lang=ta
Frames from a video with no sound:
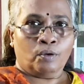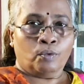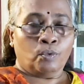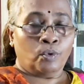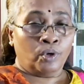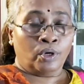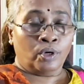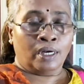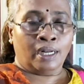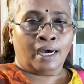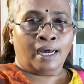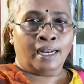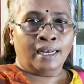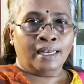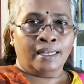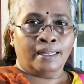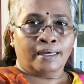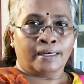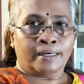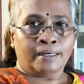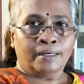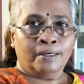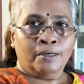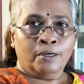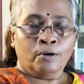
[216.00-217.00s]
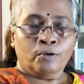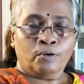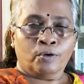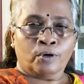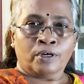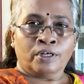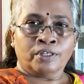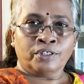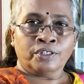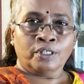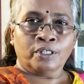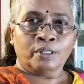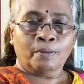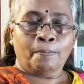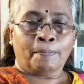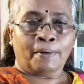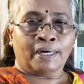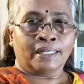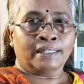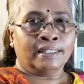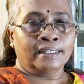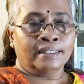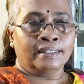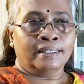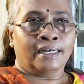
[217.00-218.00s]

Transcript: ஒரு நாளில் குறைஞ்சது பத்து